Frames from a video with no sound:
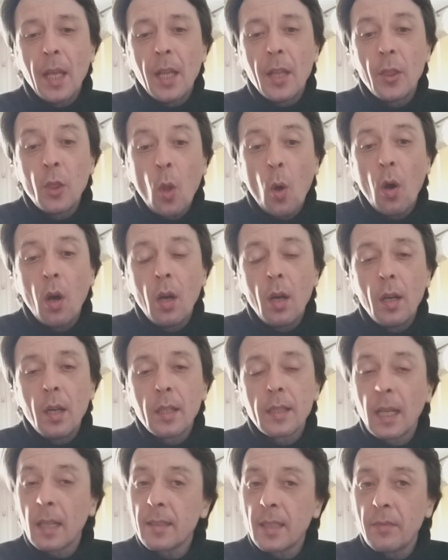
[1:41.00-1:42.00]
Но,
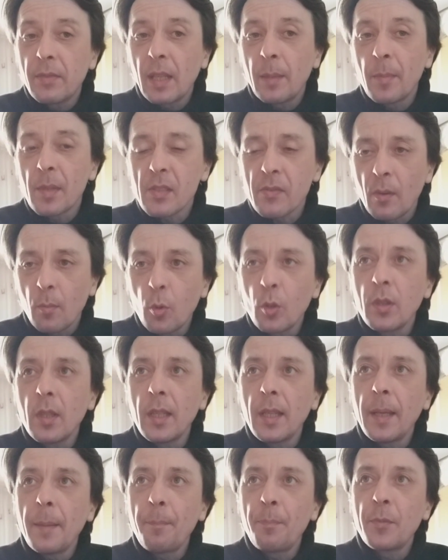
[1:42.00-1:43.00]
когда время
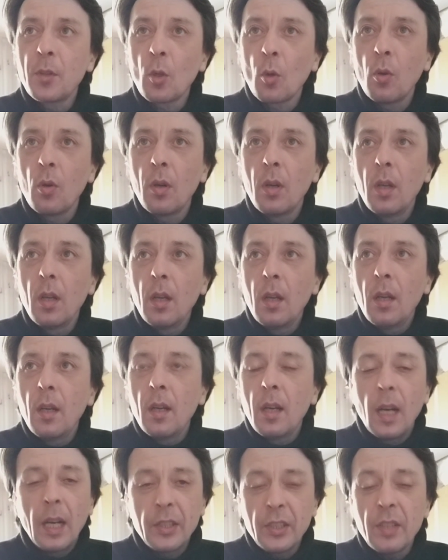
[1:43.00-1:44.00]
свободное, то
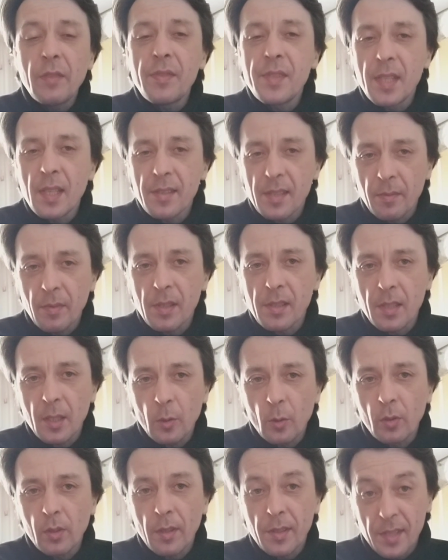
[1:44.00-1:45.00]
они все
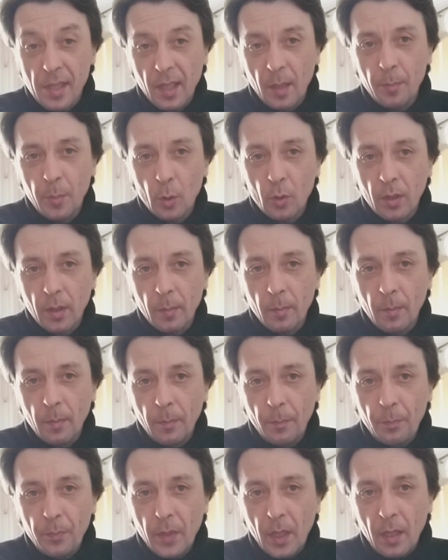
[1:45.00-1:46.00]
зависают за компьютером.
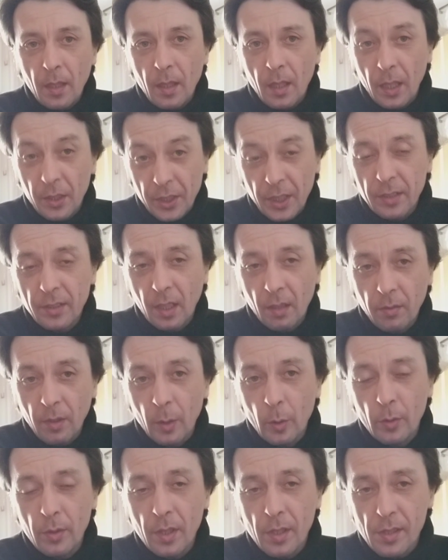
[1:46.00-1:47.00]
Они
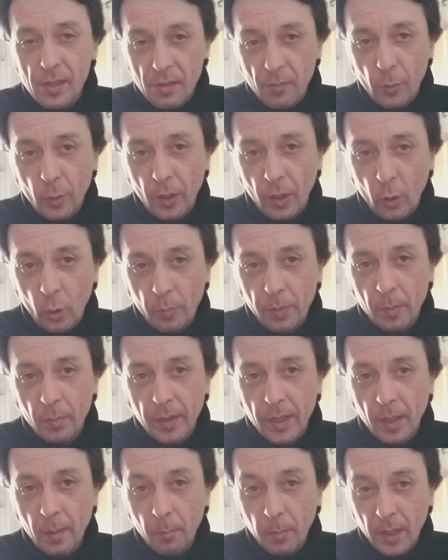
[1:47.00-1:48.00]
открывают свой
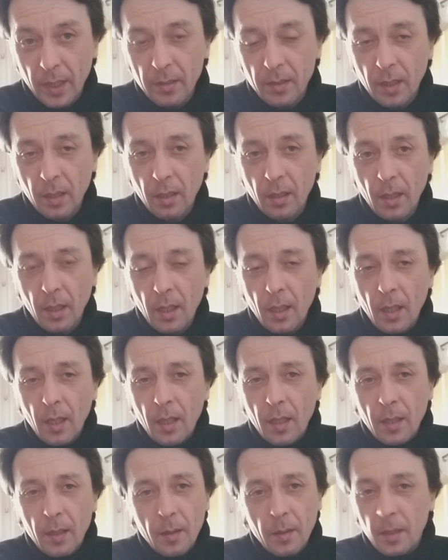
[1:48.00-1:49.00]
любимый блендер.
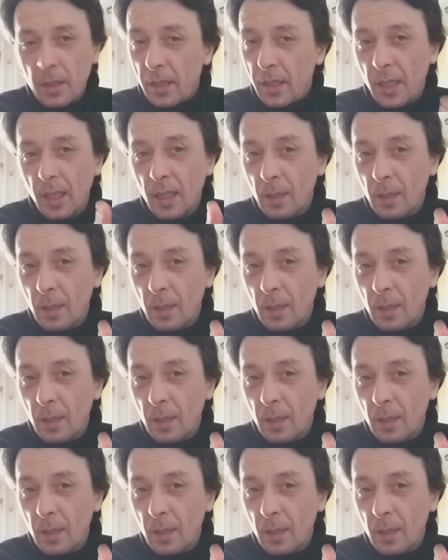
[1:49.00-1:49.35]
И я